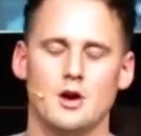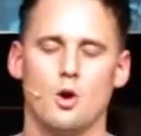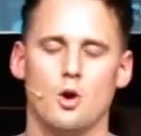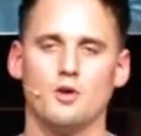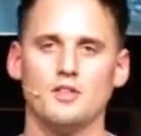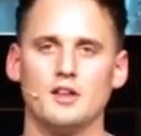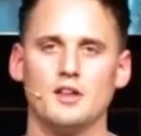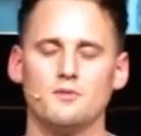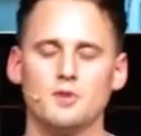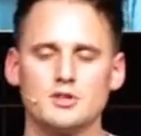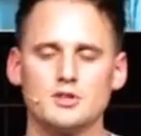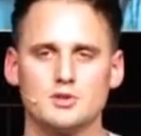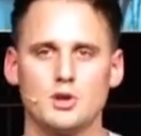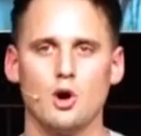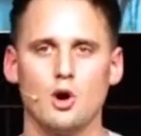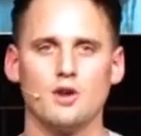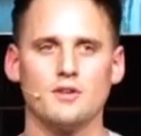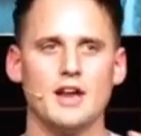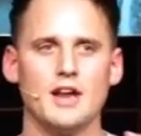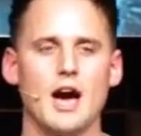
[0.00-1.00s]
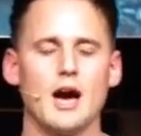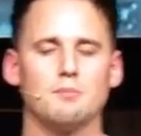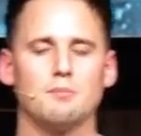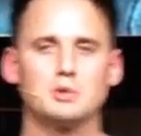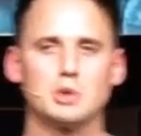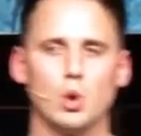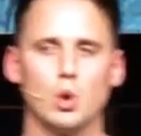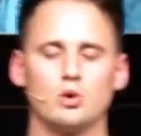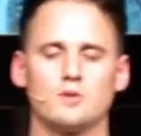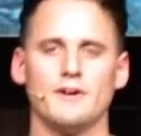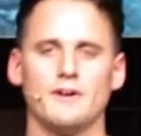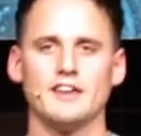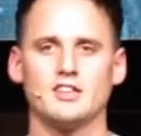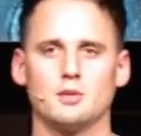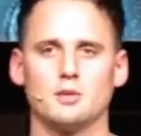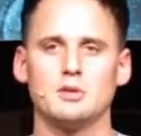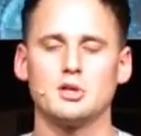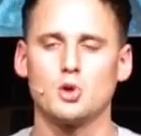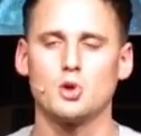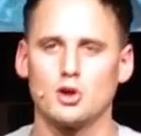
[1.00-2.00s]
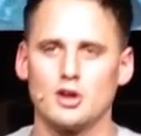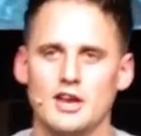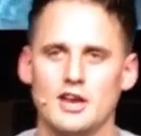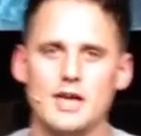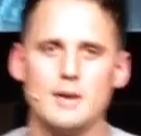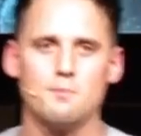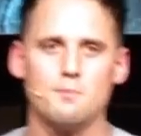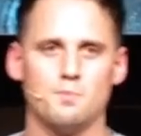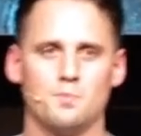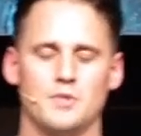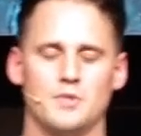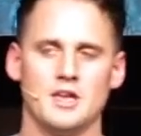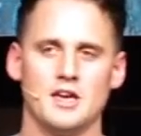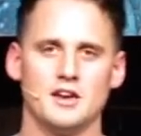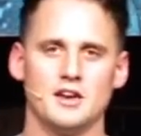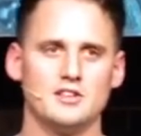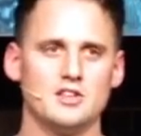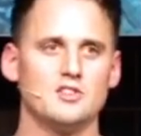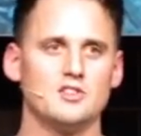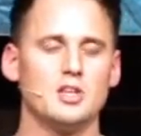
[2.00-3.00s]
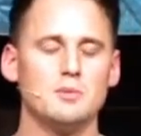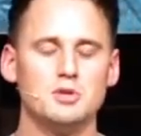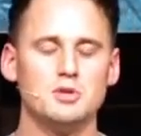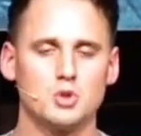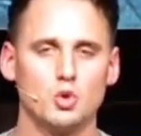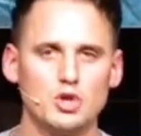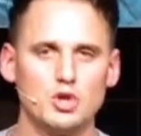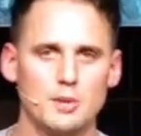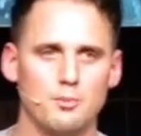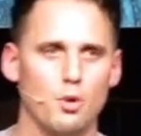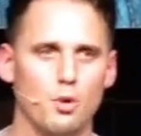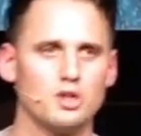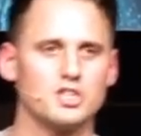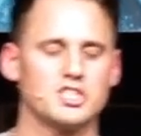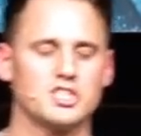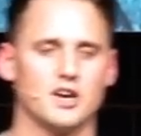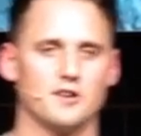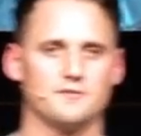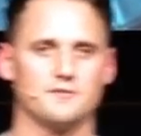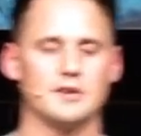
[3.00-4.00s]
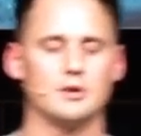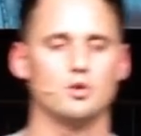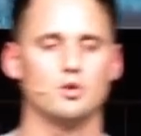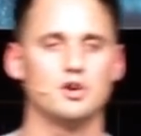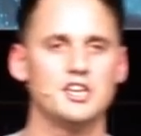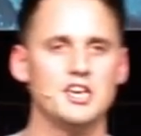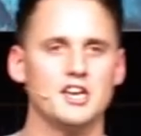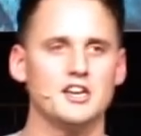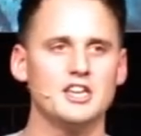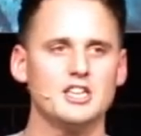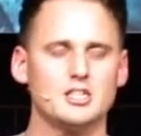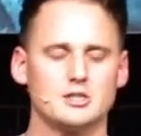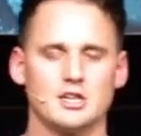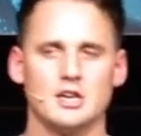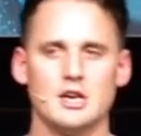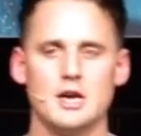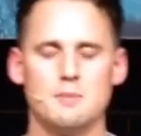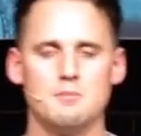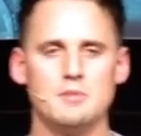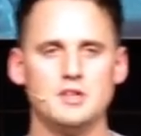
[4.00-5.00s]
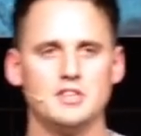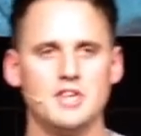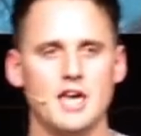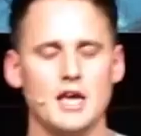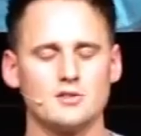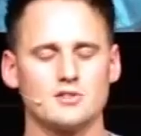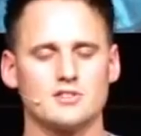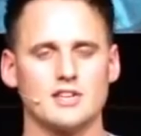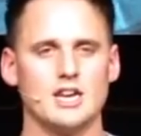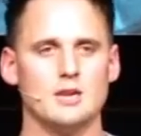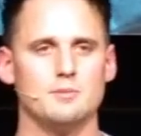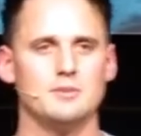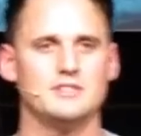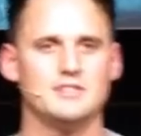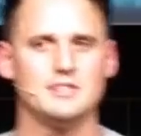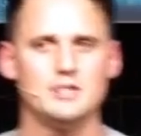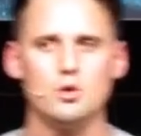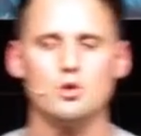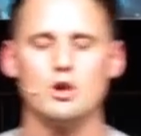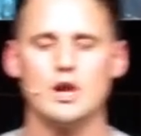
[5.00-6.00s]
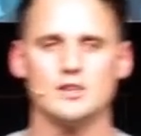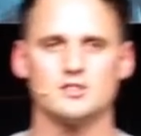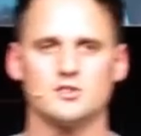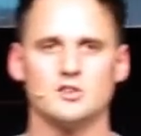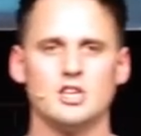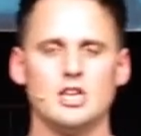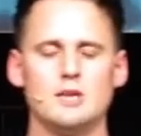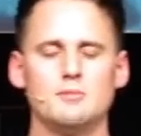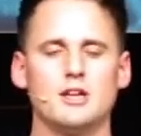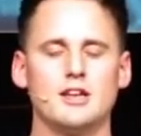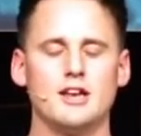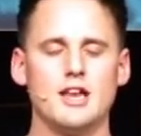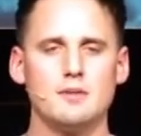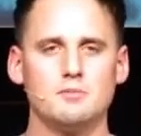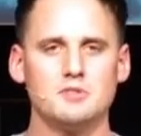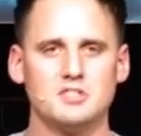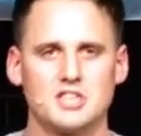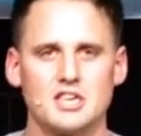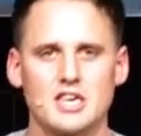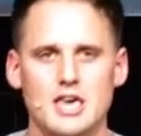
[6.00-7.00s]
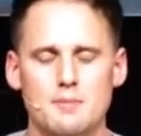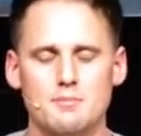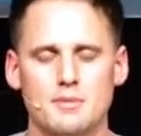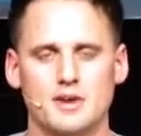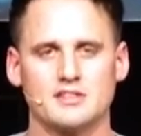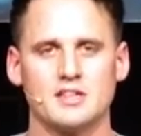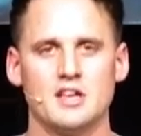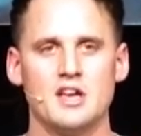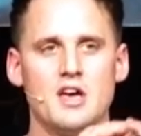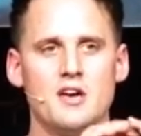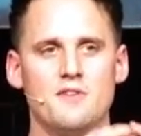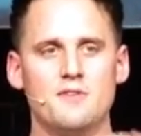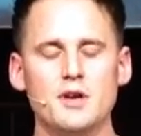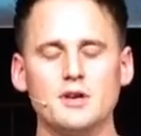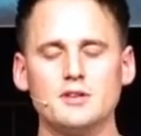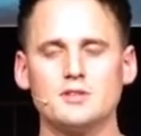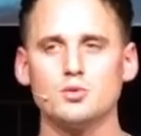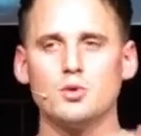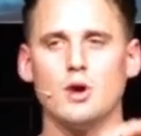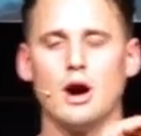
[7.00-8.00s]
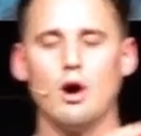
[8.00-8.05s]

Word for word: Und dann wirst du auch nach dem Tod weiter mit Gott leben. Das ist eine ziemlich gute Botschaft. Wenn du hier nicht mit Jesus eine Beziehung lebst, wenn du ihm dein Leben nicht gegeben hast, wirst du